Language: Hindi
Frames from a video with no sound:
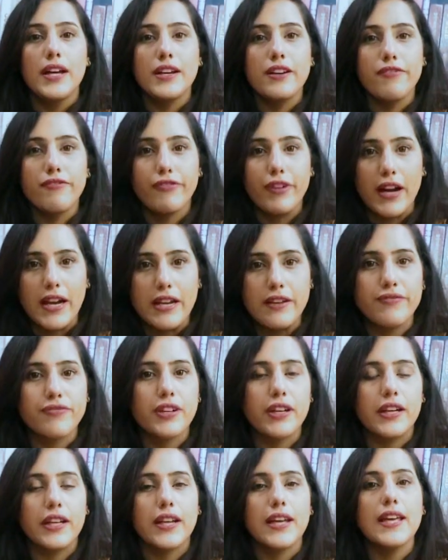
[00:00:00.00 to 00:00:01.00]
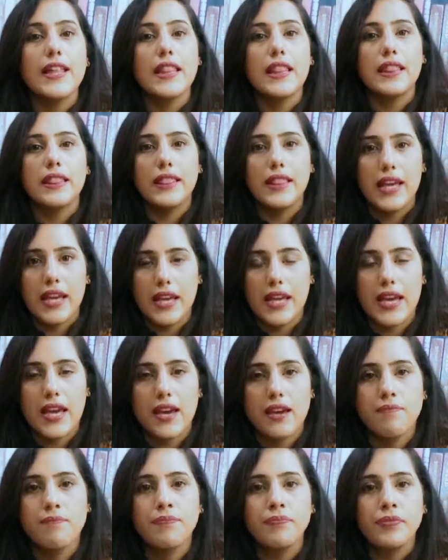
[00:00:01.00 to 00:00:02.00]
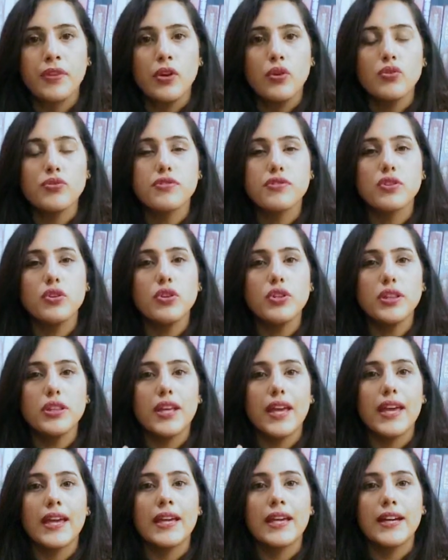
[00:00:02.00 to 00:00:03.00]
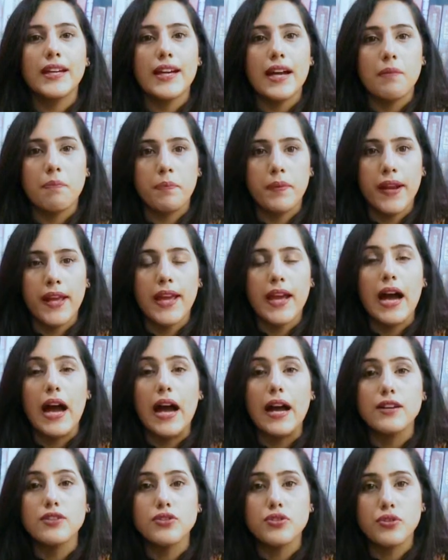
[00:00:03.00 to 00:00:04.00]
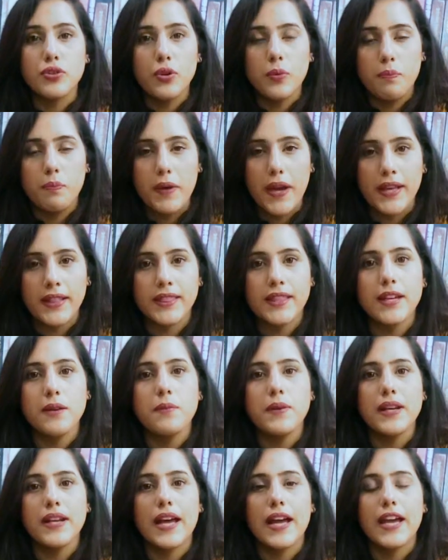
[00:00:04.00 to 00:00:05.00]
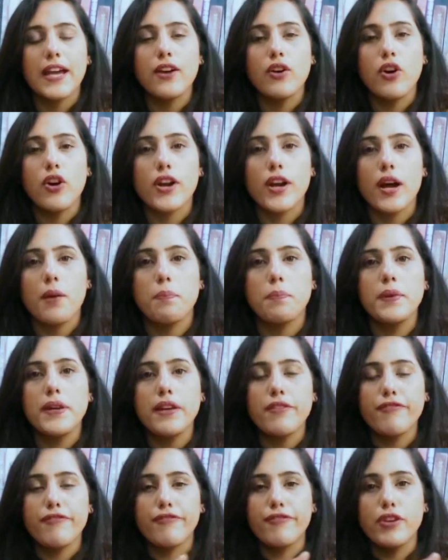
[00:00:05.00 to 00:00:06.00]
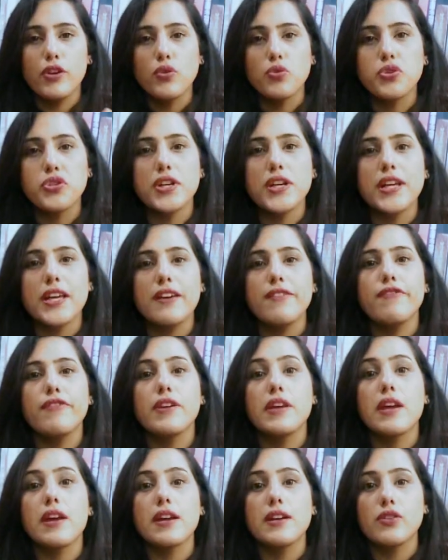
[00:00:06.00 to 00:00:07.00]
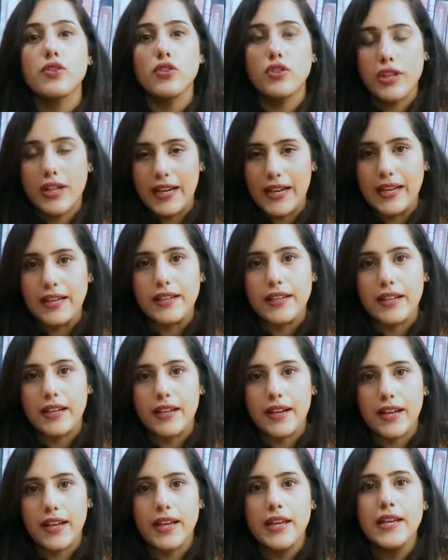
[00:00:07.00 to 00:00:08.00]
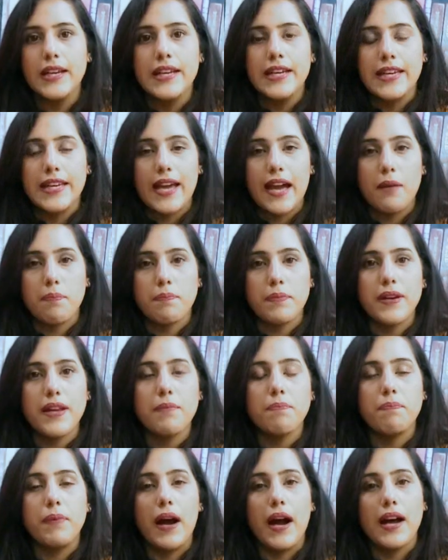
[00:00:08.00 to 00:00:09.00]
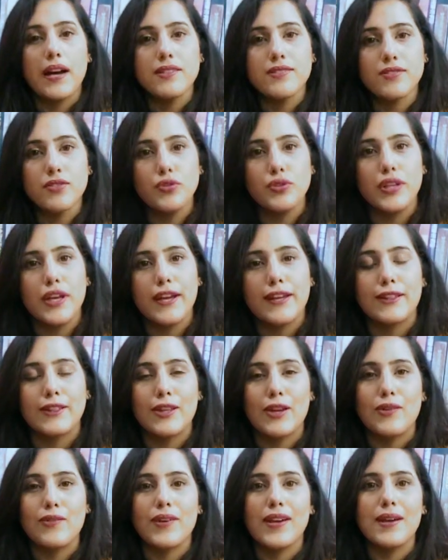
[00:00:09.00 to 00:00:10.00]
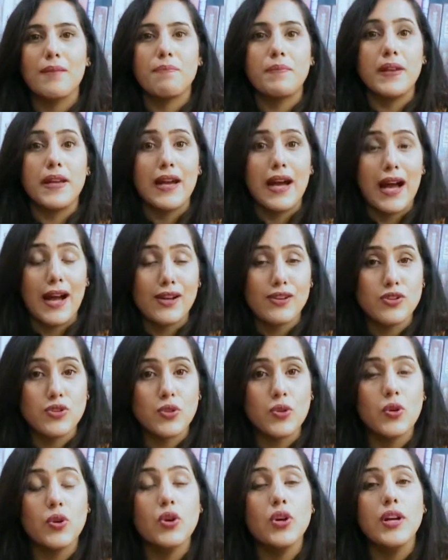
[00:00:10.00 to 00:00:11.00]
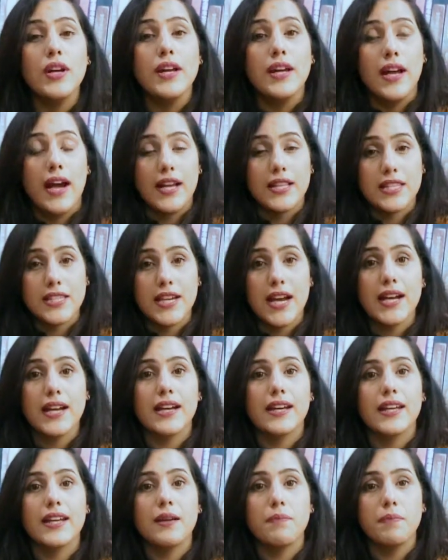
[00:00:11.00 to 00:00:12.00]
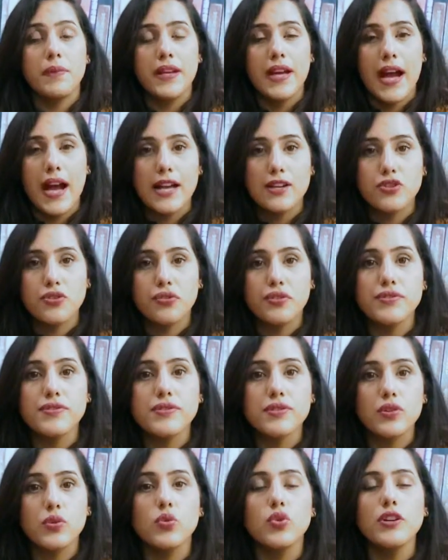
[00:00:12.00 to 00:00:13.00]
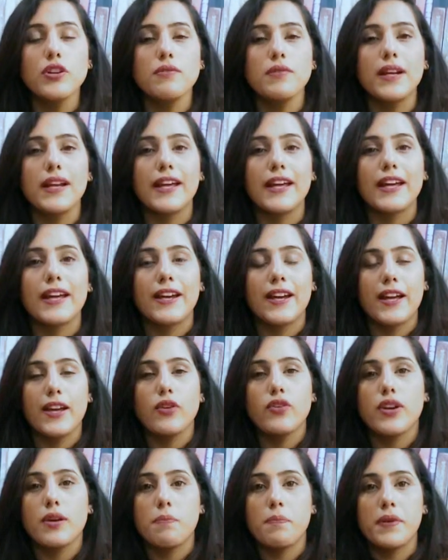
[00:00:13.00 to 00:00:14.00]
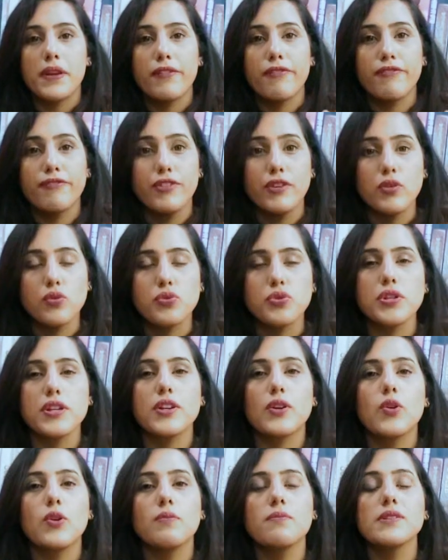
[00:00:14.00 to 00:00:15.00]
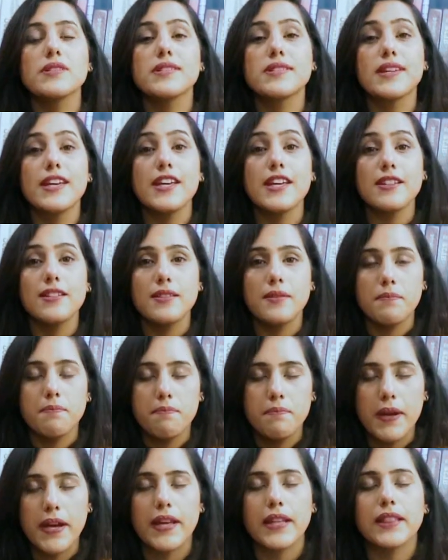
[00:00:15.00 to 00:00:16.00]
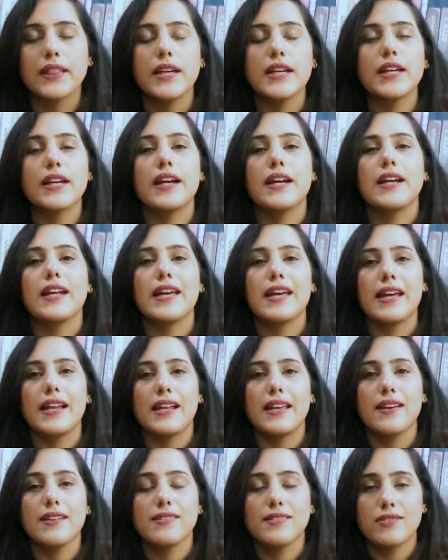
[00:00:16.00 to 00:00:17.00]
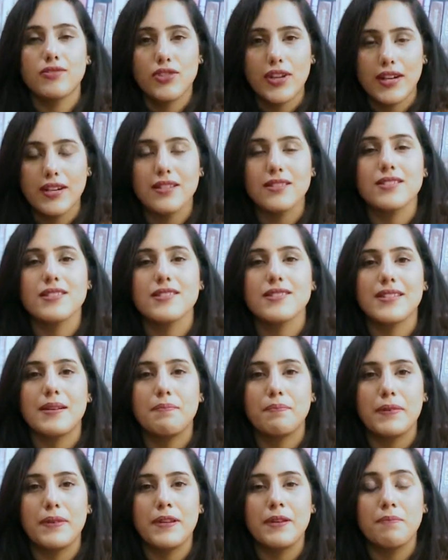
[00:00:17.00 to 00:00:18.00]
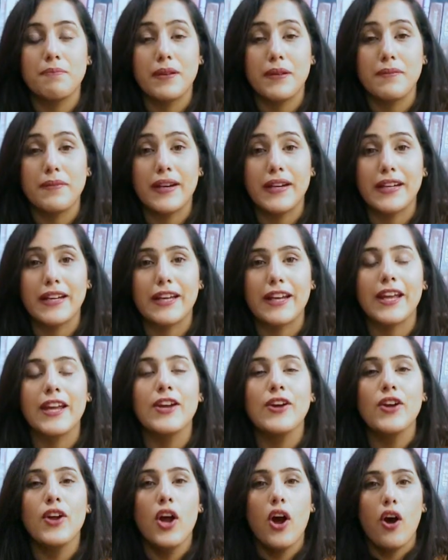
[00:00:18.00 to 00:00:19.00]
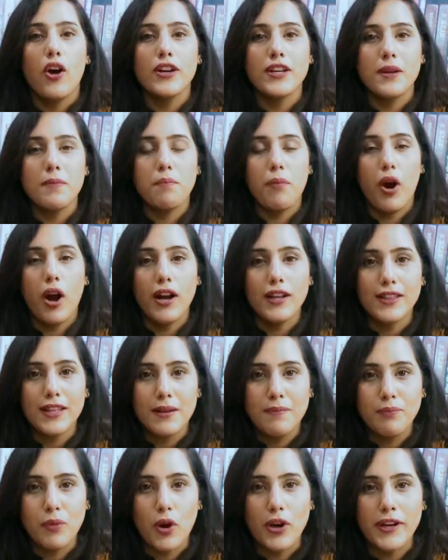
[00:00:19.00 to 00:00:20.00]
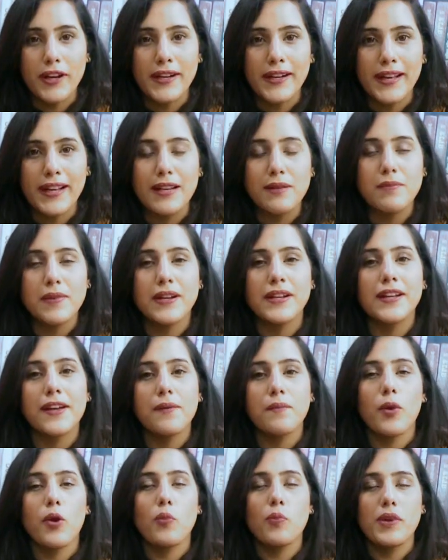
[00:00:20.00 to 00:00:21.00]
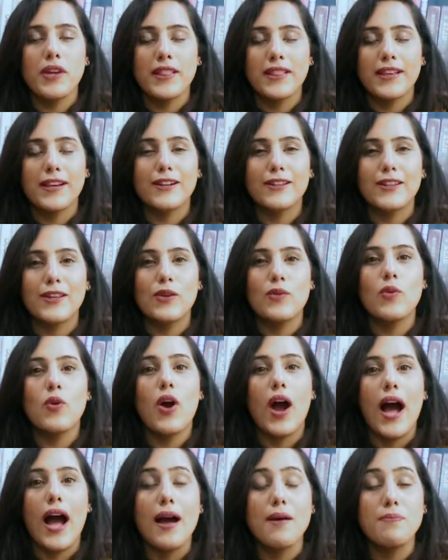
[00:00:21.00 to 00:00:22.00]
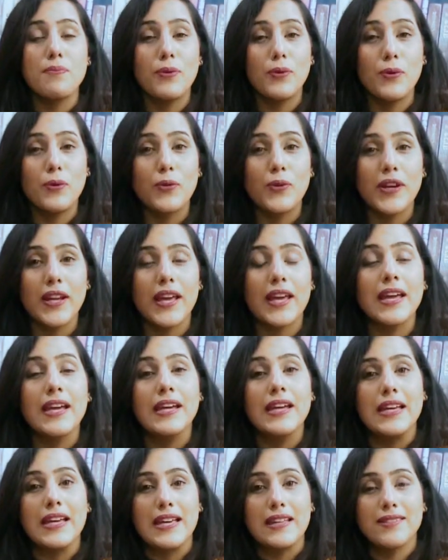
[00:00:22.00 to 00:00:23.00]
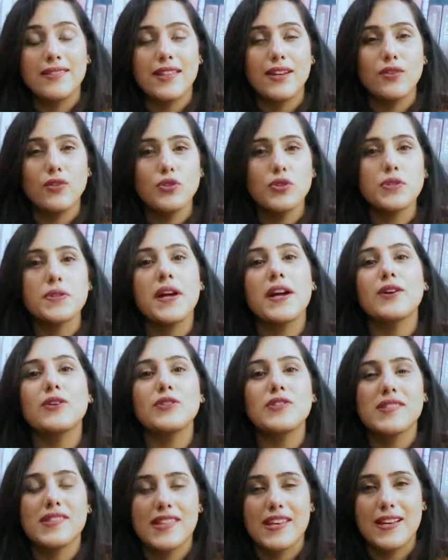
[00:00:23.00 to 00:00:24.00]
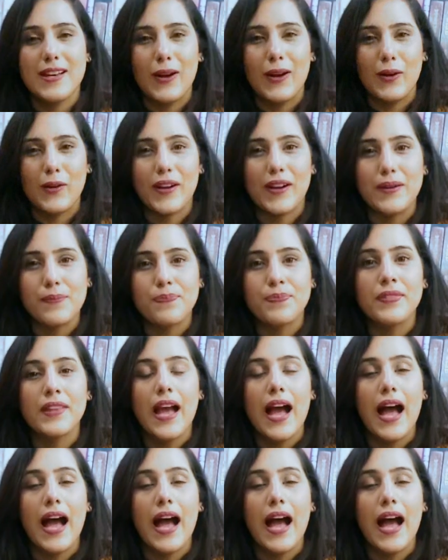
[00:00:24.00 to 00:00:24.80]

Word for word: रिवाइव करें देखें उसको देखकर अपने आज को बेहतर बनाएं और अपनी फ्यूचर की विजन को क्लियर करें कि अपने पास्ट को देखते हुए अपने आज को अच्छा करें अपने आज को सुकून में लेकर आएं और अपने फ्यूचर को मजीद बेहतर करने के लिए स्ट्रेटजीज इम्प्लीमेंट करें और ये बहुत इंपॉर्टेंट एलिमेंट है मैं उम्मीद करती हूँ आप लोगों ने इससे कुछ ना कुछ सीखा होगा